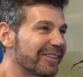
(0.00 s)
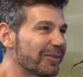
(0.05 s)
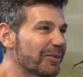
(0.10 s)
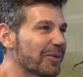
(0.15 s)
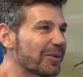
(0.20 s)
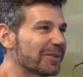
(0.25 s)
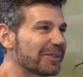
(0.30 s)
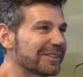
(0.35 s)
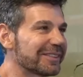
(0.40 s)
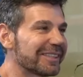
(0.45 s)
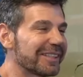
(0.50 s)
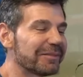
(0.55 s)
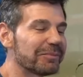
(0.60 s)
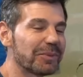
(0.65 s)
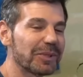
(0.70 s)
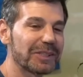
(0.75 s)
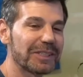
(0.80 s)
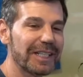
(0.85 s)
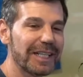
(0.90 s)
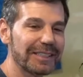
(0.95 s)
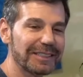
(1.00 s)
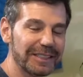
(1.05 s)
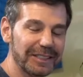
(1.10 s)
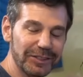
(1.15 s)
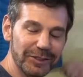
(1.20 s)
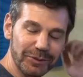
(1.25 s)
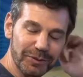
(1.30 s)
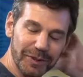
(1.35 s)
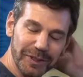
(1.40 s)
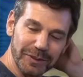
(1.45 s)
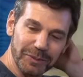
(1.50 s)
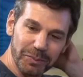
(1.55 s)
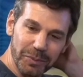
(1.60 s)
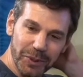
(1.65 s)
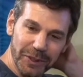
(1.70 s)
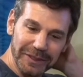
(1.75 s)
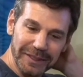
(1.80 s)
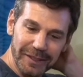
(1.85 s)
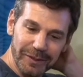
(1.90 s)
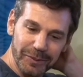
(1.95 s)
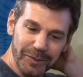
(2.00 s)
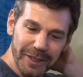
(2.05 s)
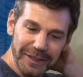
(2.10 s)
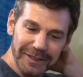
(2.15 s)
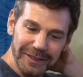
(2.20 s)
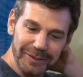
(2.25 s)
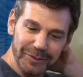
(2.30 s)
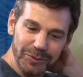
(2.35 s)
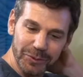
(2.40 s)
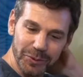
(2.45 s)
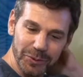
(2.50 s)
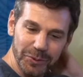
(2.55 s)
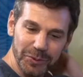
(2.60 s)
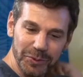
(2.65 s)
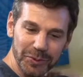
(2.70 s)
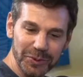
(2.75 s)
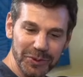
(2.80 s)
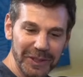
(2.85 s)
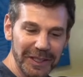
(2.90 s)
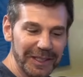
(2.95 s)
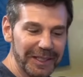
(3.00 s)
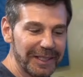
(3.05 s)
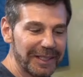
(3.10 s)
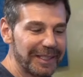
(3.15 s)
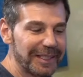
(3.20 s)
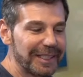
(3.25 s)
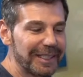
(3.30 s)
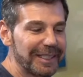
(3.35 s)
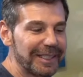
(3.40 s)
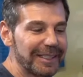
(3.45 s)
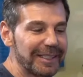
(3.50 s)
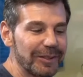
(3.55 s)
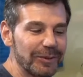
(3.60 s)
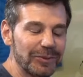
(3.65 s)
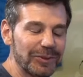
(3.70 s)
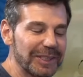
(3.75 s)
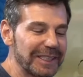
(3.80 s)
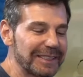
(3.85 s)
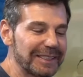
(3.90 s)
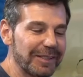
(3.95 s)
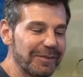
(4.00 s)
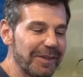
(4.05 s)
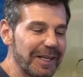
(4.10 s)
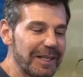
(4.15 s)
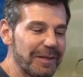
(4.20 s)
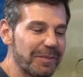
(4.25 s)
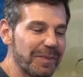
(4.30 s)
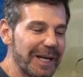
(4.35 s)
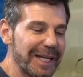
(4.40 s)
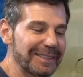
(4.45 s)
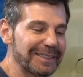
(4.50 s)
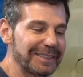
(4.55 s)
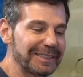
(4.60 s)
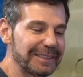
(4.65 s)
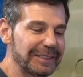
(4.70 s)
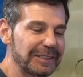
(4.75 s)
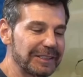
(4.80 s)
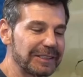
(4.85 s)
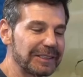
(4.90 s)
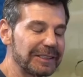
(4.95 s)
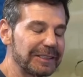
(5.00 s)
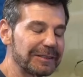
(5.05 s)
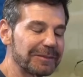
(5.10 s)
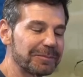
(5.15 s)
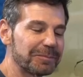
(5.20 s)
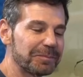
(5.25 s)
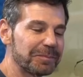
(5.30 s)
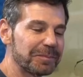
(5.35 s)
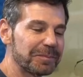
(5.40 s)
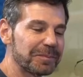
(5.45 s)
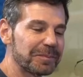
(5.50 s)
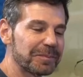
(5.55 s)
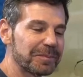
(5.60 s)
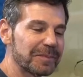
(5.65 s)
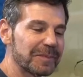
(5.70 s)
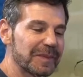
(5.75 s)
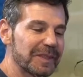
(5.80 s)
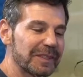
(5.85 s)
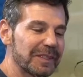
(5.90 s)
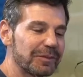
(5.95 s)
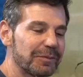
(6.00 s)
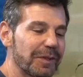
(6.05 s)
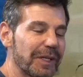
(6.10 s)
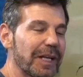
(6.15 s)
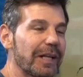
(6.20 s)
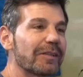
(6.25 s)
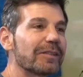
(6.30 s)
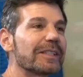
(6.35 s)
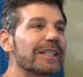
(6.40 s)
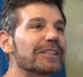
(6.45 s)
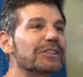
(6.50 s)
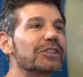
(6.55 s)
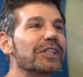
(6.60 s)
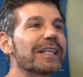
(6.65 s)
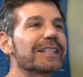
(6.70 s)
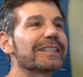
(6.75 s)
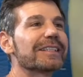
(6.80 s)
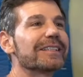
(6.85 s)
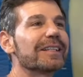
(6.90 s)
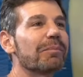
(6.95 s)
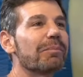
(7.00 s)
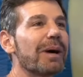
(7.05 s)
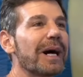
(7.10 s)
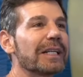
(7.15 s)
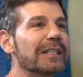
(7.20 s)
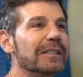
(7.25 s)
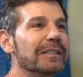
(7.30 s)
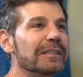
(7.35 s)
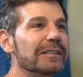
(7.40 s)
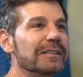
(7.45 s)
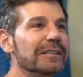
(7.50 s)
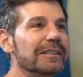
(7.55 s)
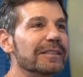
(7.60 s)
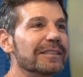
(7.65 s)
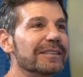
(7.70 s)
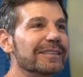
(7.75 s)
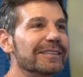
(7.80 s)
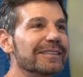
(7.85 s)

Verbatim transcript: longo tempo atrás que a gente fez pós-graduação juntos. Eu não sei se você vai lembrar desse dia que falaram da dieta da banana.